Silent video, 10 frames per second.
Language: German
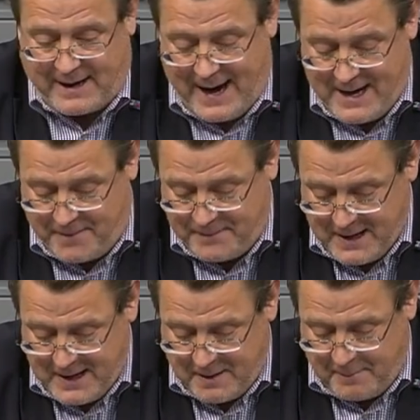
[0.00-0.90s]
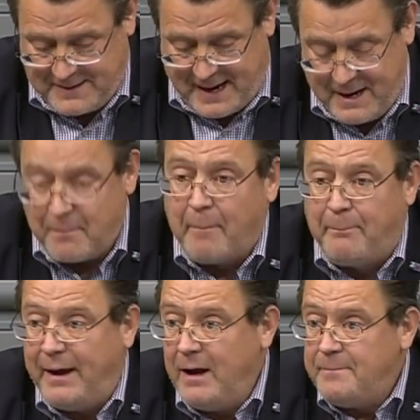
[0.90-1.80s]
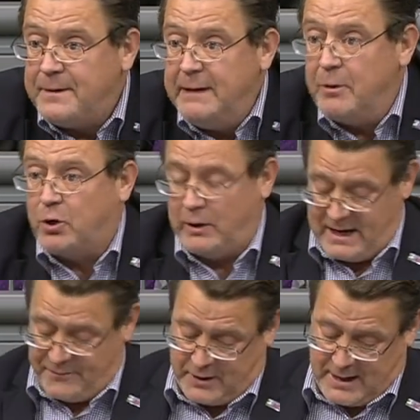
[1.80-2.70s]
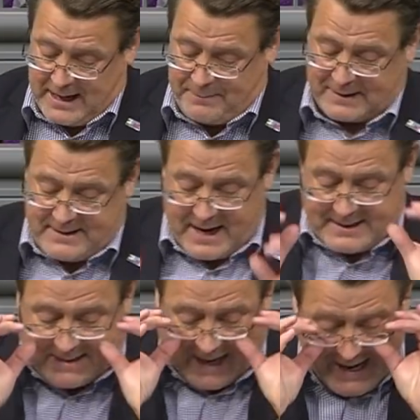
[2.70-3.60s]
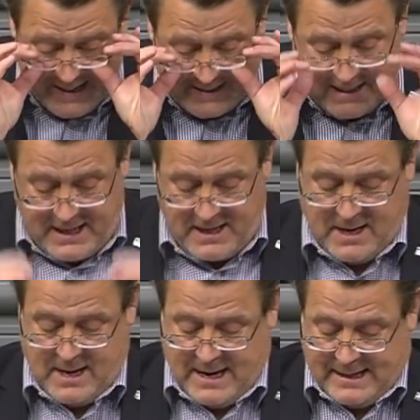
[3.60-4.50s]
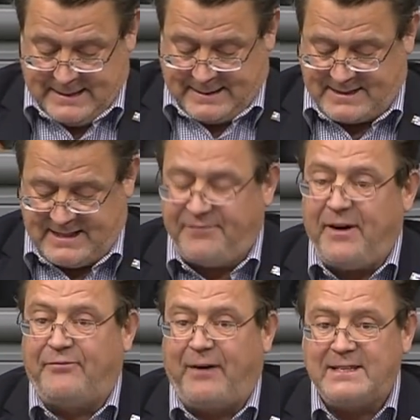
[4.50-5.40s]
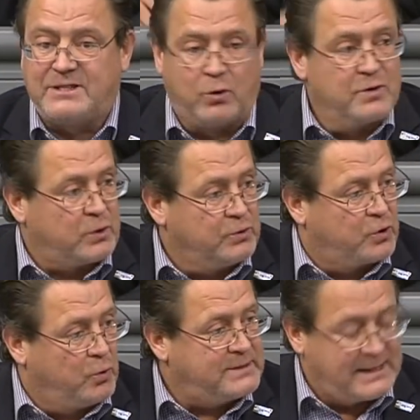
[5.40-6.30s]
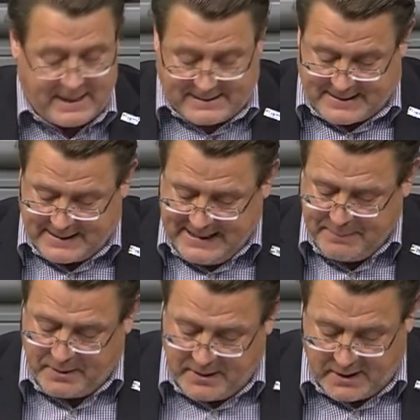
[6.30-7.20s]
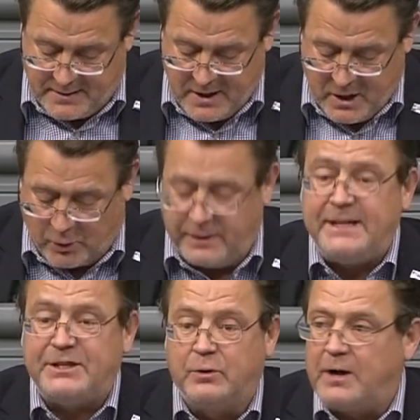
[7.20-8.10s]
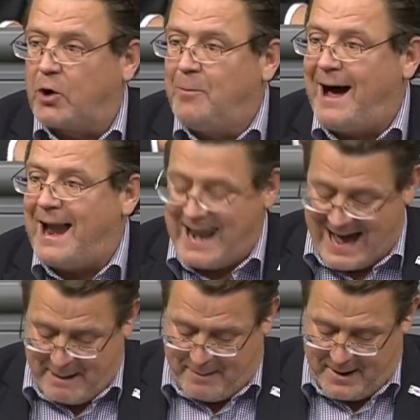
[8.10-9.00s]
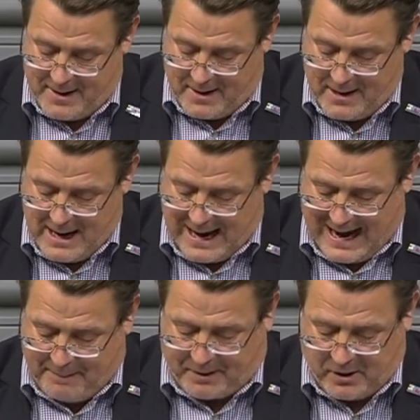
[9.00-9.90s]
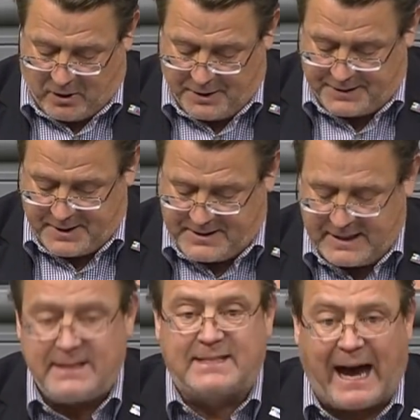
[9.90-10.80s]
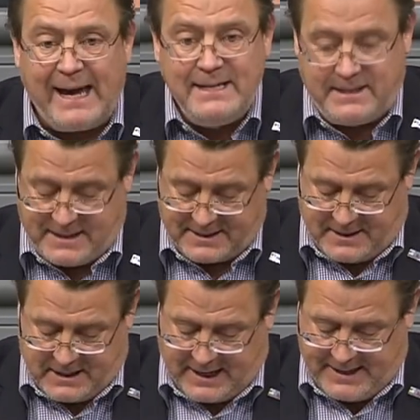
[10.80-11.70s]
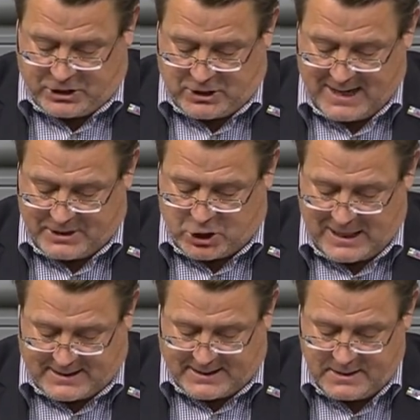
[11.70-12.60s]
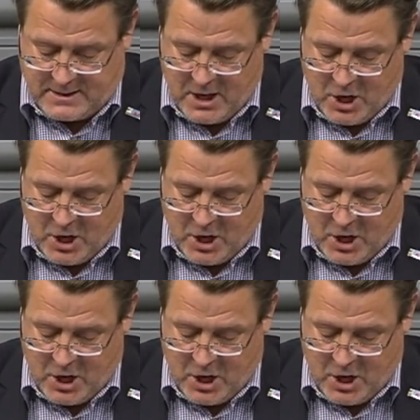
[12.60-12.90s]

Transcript: gerne mit einem Appell, liebe Kollegen von den Altparteien, zeigen Sie, dass Sie verfassungs- und grundgesetzliebende und nicht nur darüber labernde Abgeordnete sind. Zeigen Sie, dass Sie den Rechtsstaat schätzen